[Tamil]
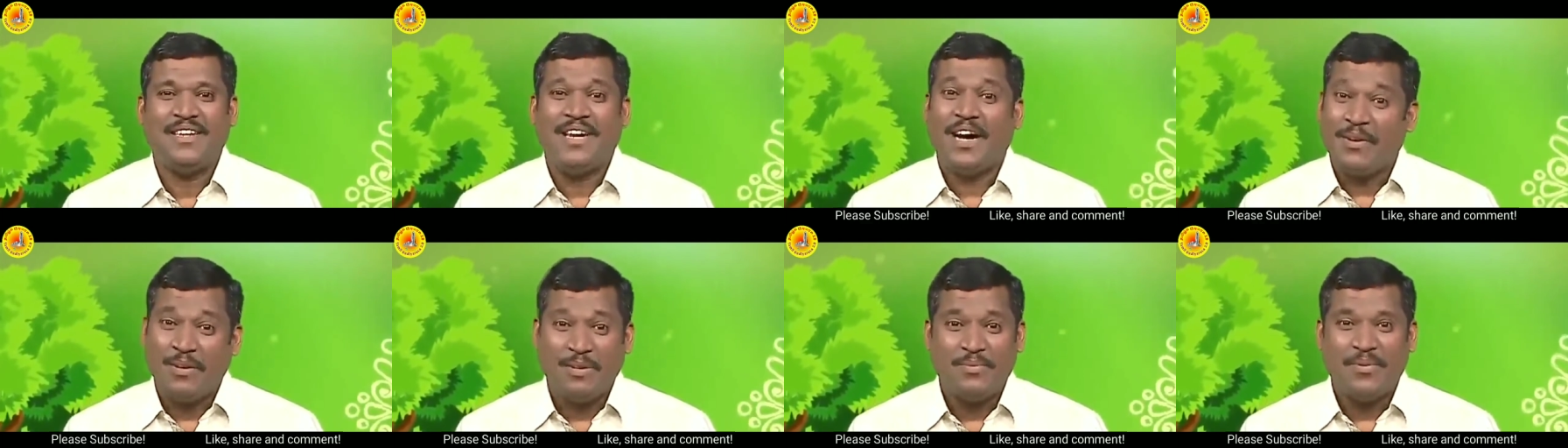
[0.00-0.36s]

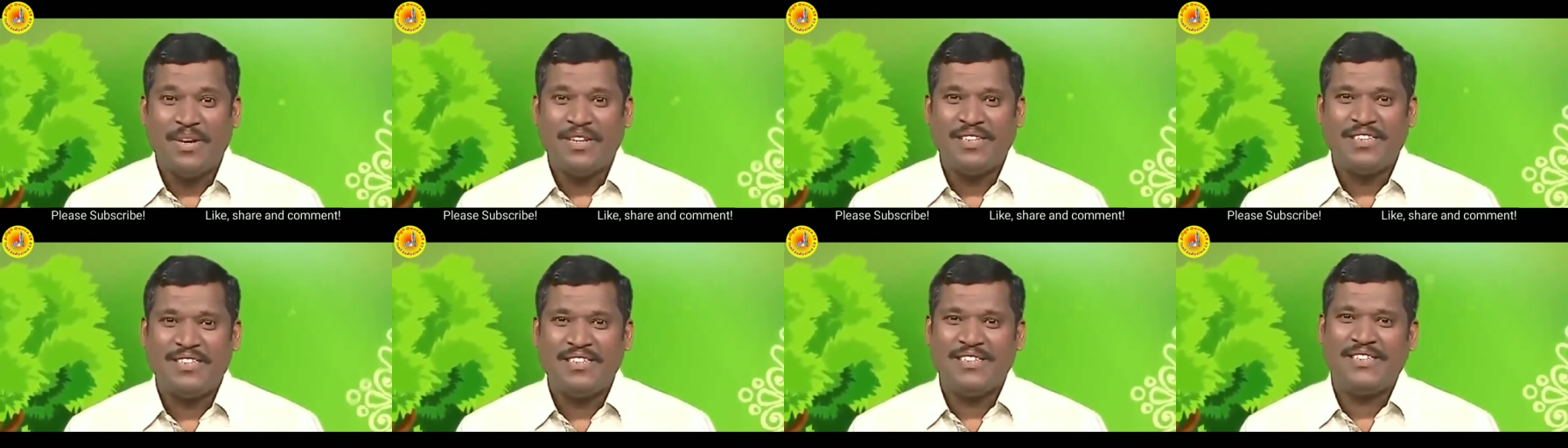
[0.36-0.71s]
அவர்
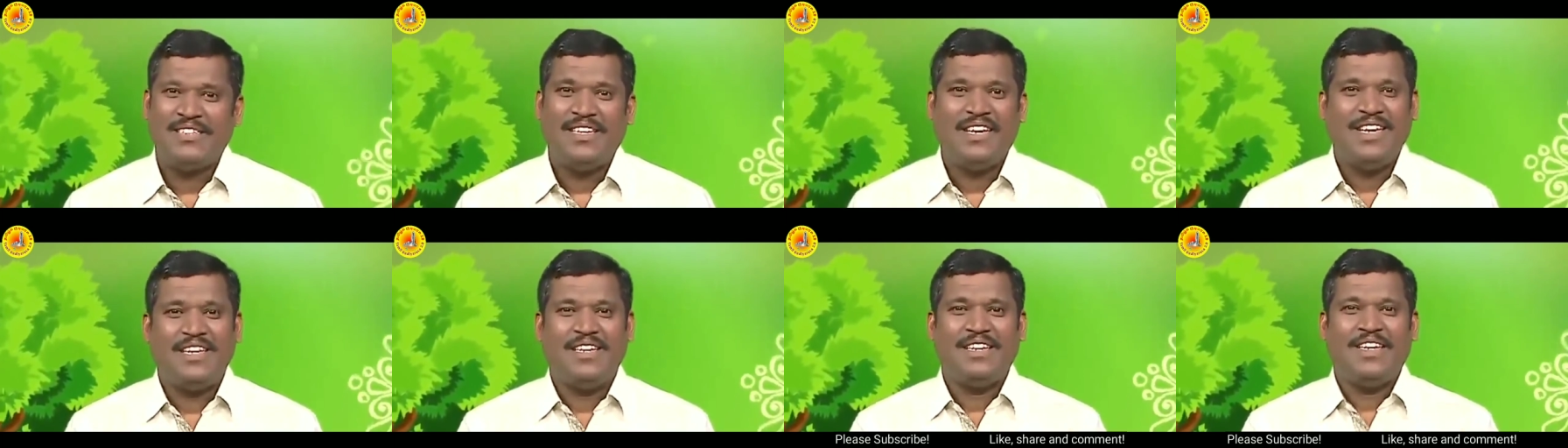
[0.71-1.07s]
பார்த்துட்டு
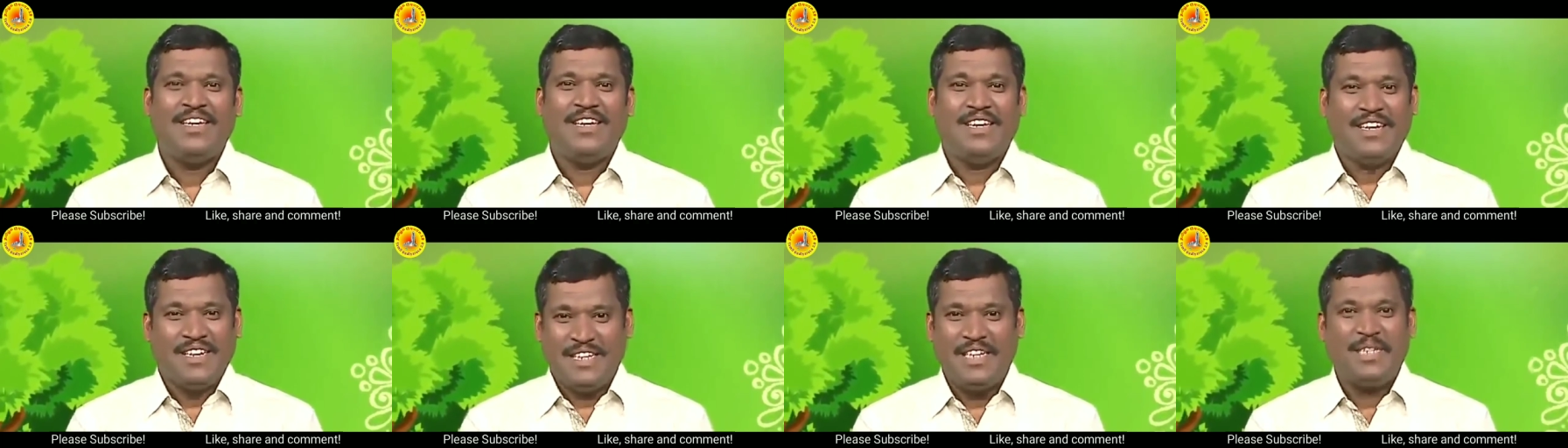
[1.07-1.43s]
டேய்
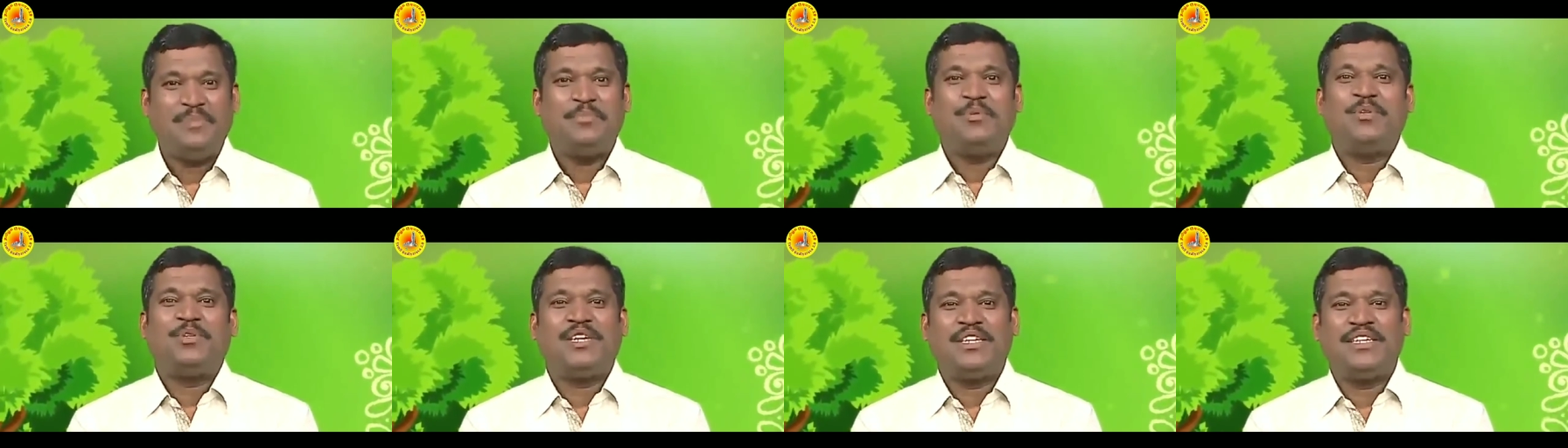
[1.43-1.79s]
நீ
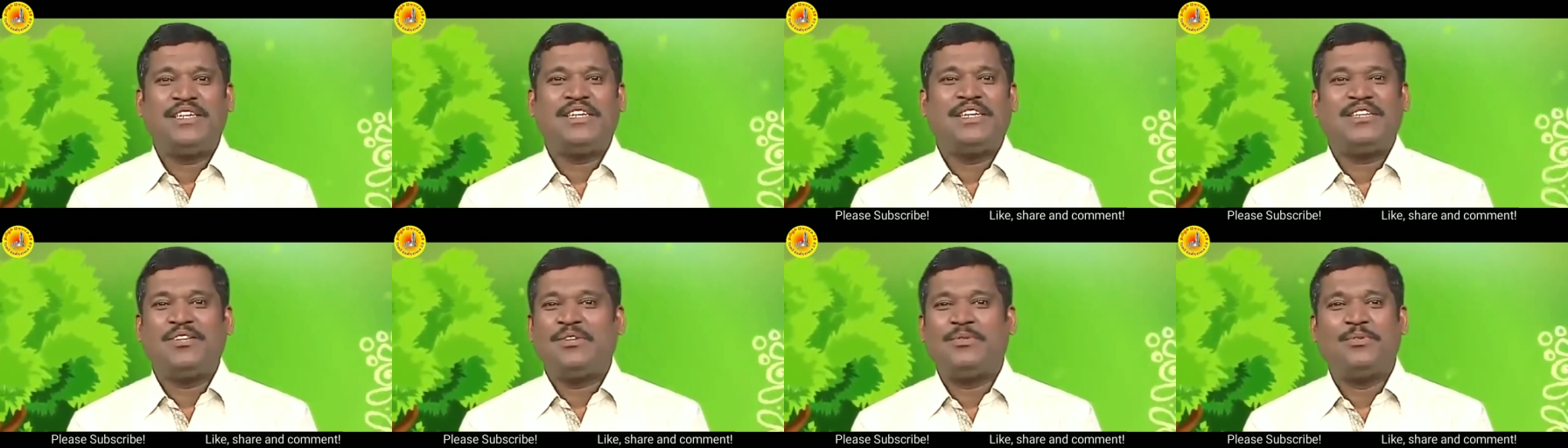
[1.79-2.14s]
மட்டும்
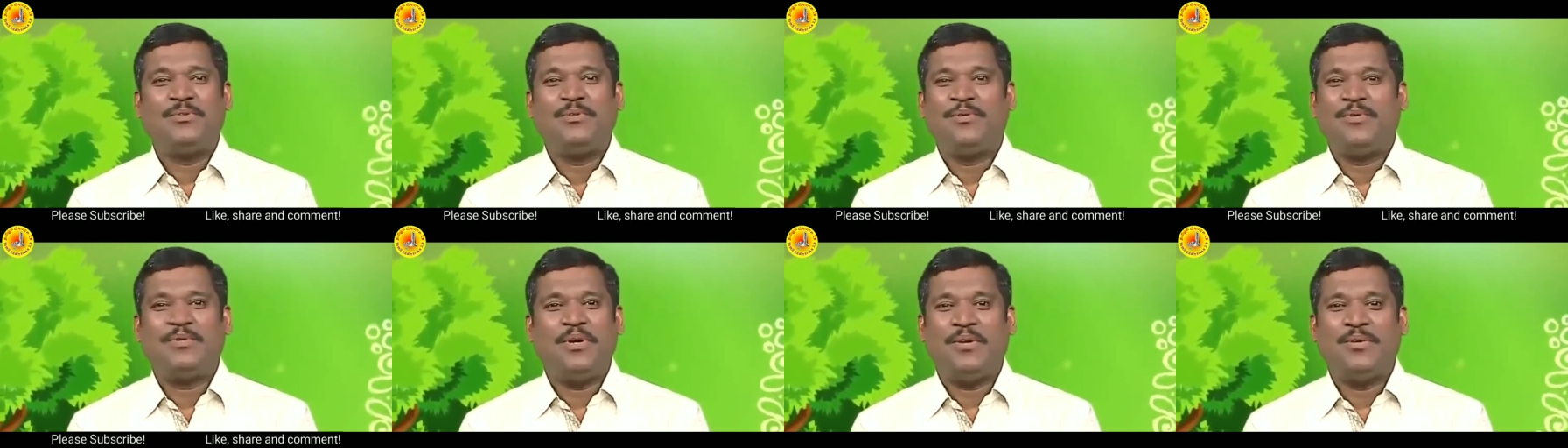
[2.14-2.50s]
அன்னைக்கு எனக்கு
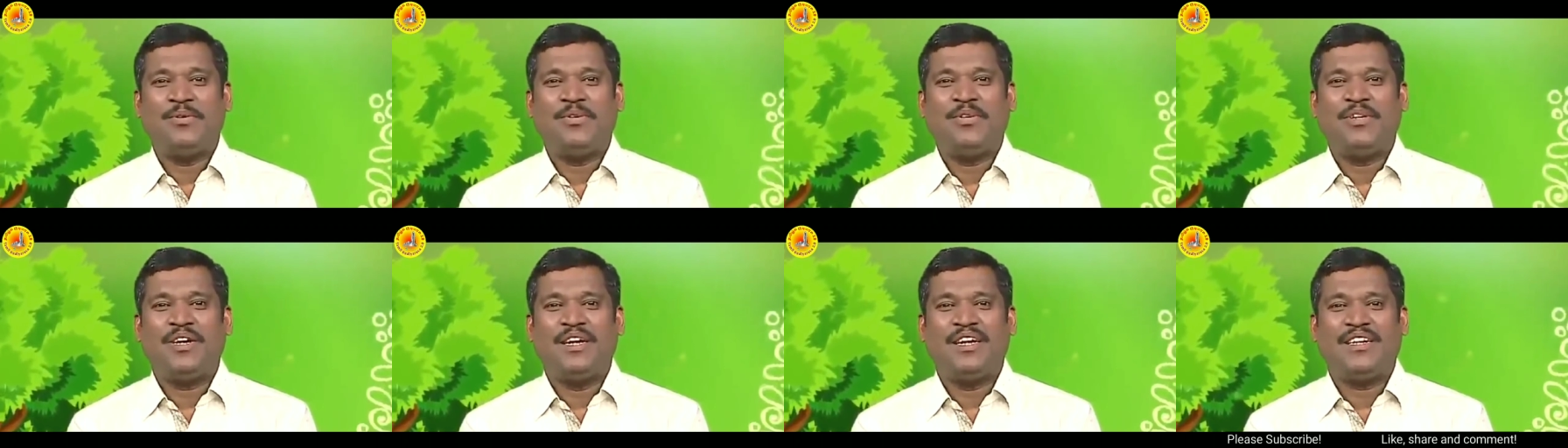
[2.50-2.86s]
நூறுரூவா
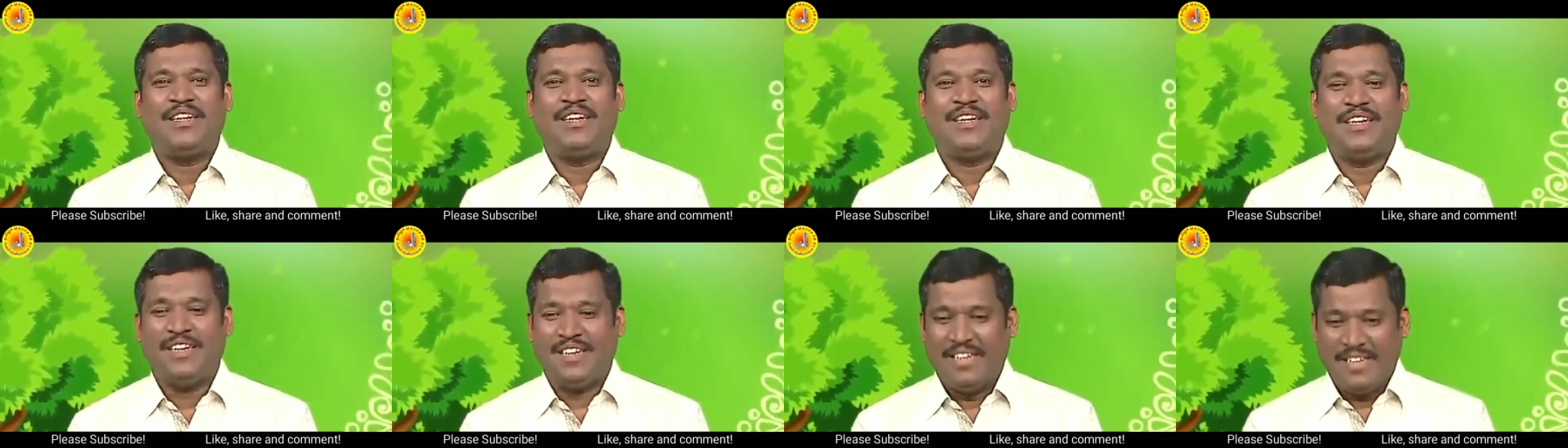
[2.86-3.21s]

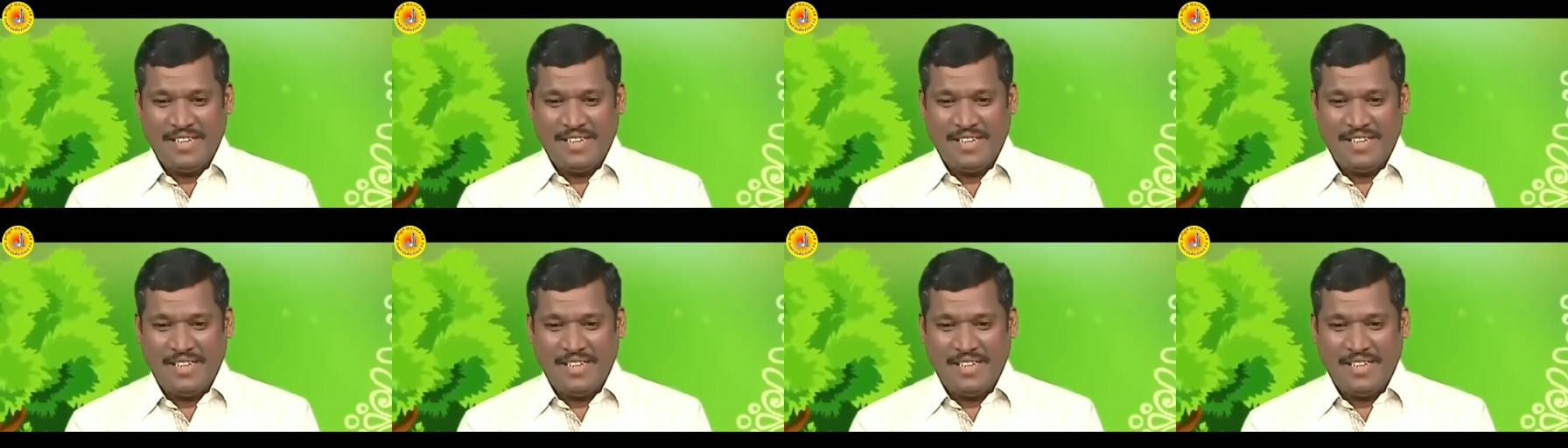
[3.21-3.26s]
கொடுக்கலன்னா